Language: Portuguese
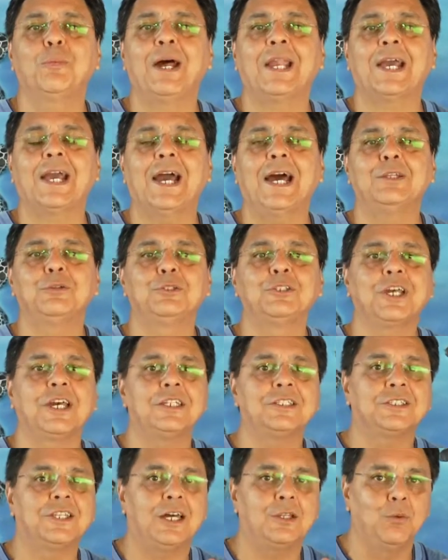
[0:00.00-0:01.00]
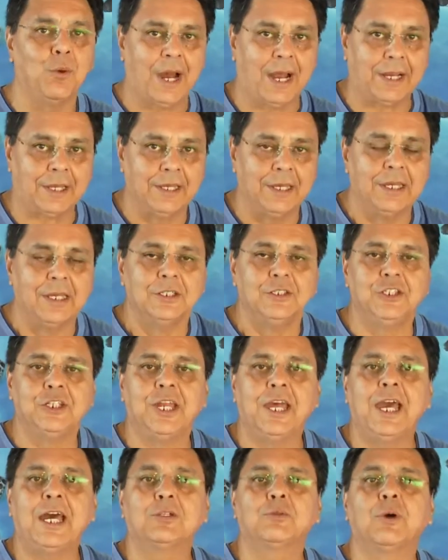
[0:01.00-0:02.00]
marcado já está no ar.
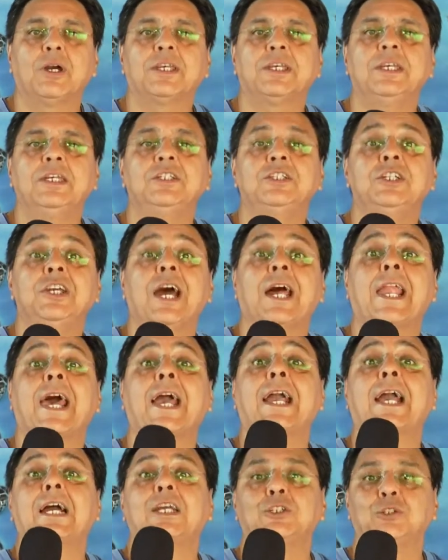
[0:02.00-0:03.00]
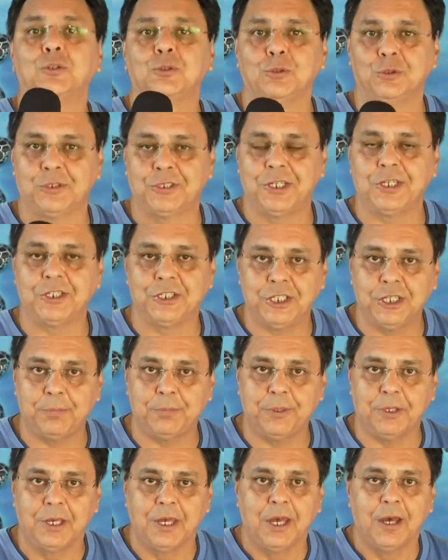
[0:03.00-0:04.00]
Direto aqui de Aracaju, no
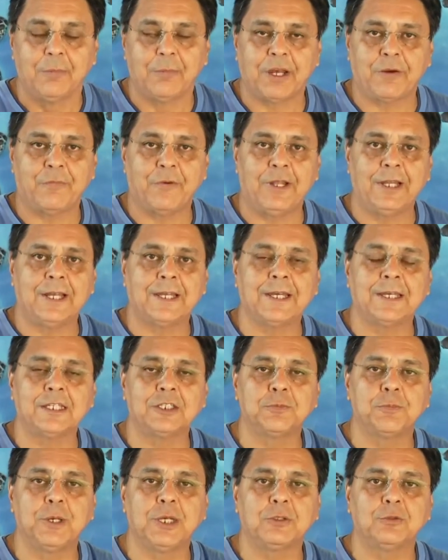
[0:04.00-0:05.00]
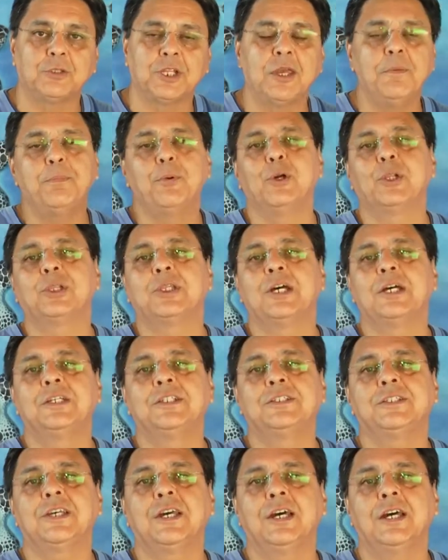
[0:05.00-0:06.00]
Sergipe, para falar a respeito da
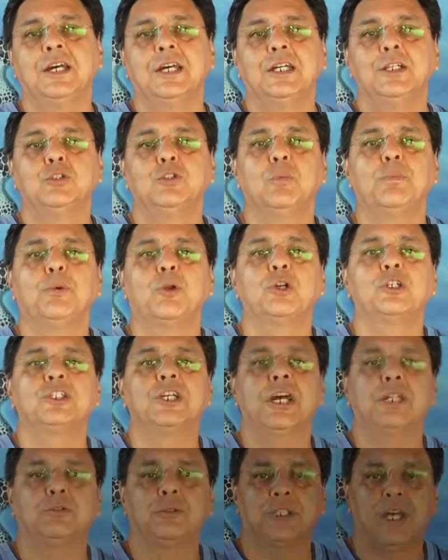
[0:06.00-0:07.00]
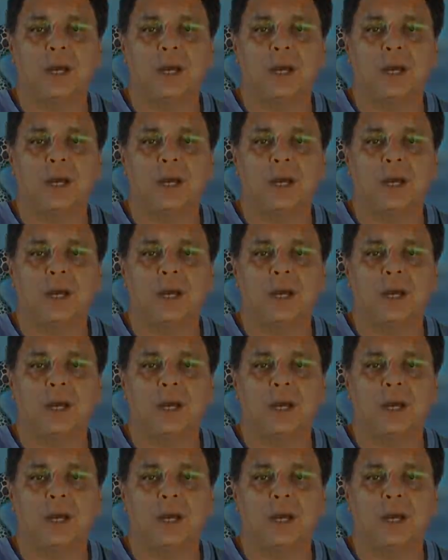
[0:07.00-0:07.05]
importância do projeto